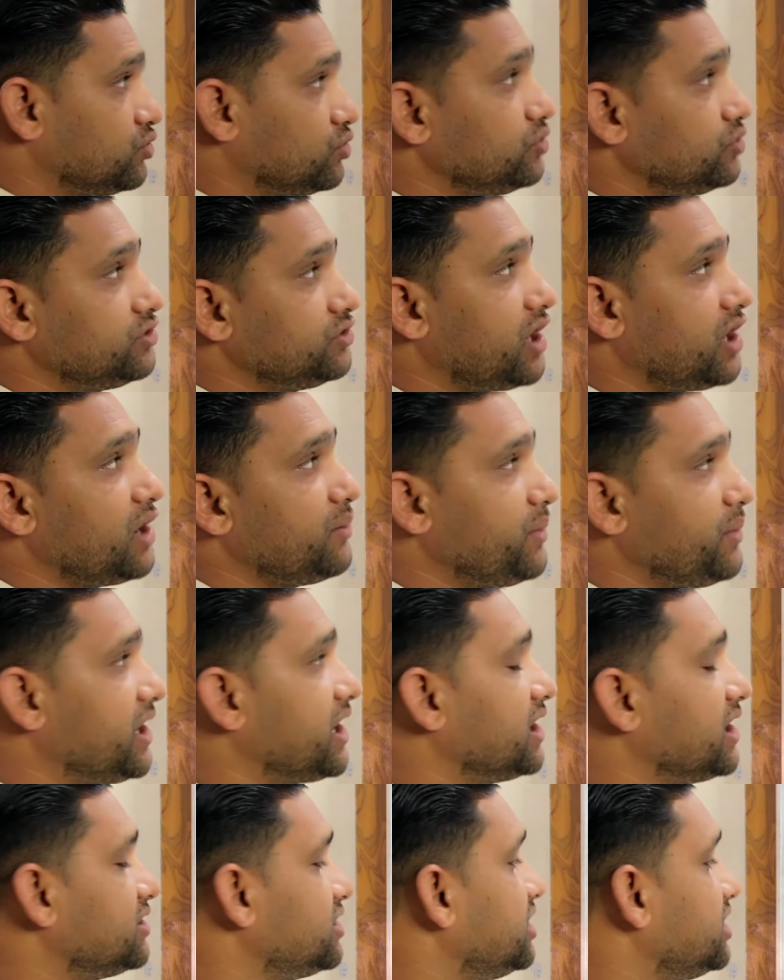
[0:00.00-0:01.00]
दूसरा
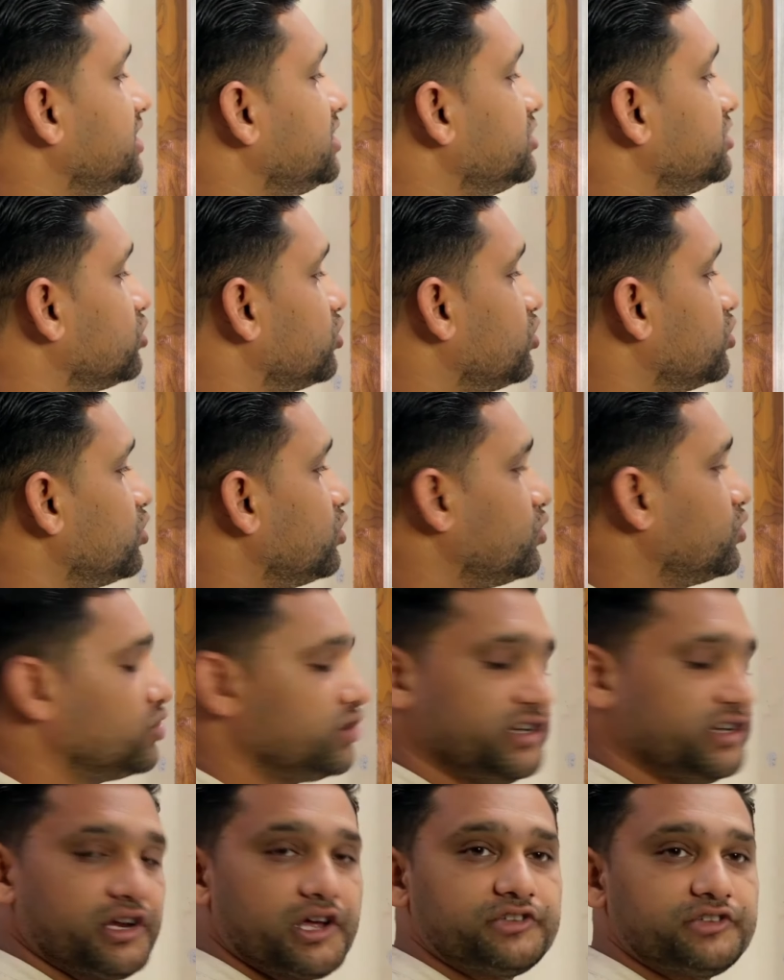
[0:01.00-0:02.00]
मेगा थ्री जो
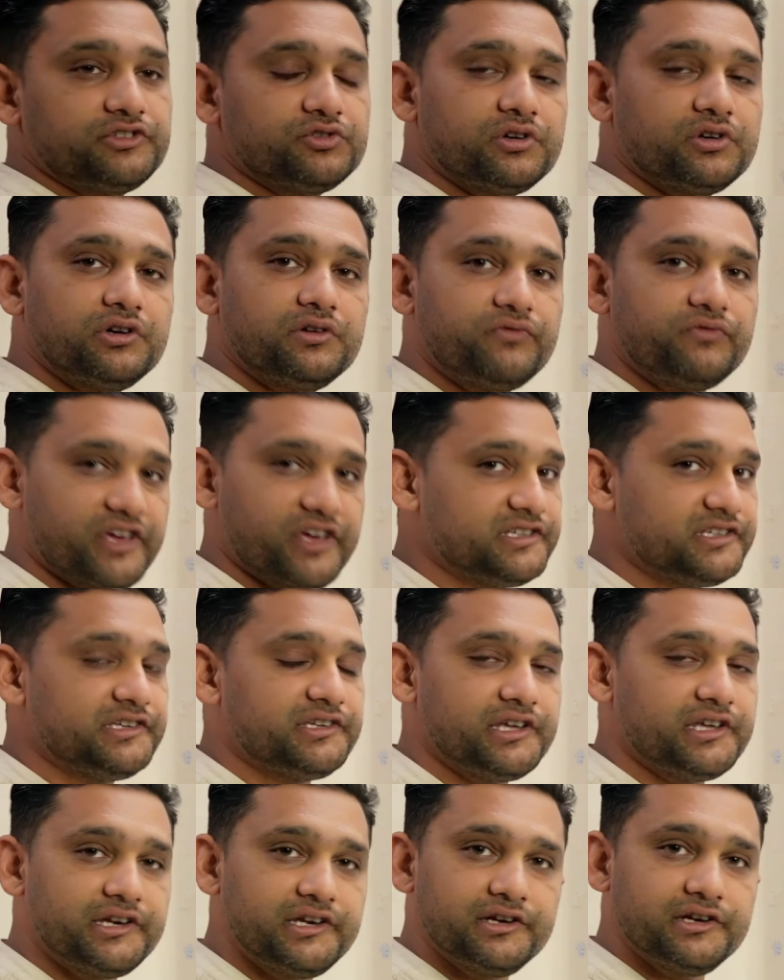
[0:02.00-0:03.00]
नेचुरल
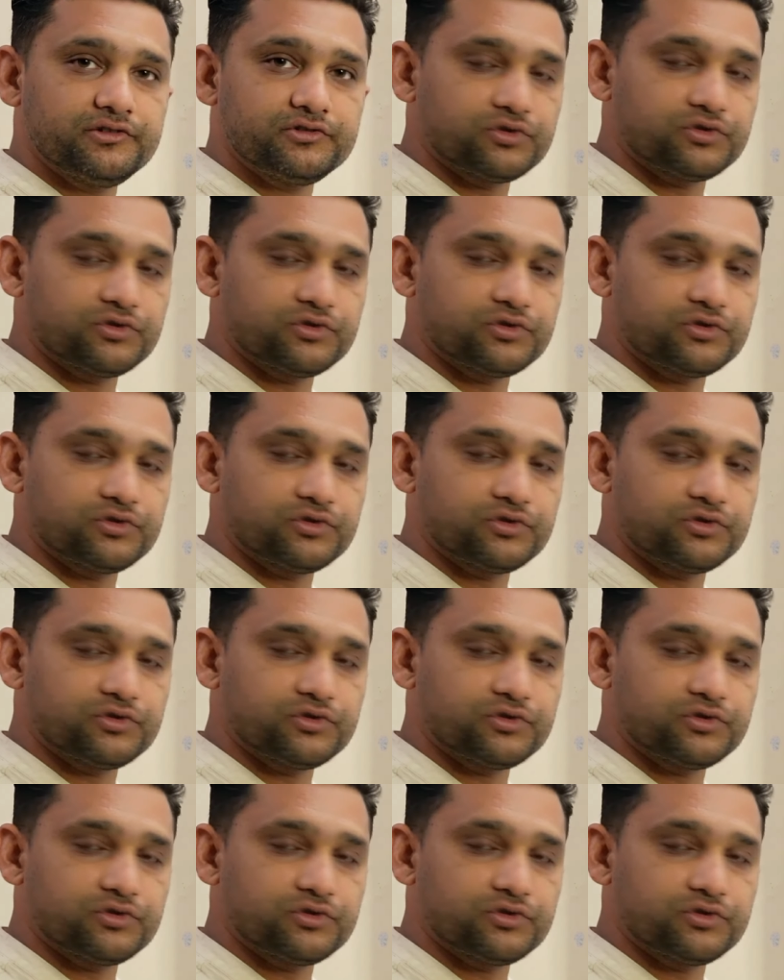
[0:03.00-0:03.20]
वेजिटेरियन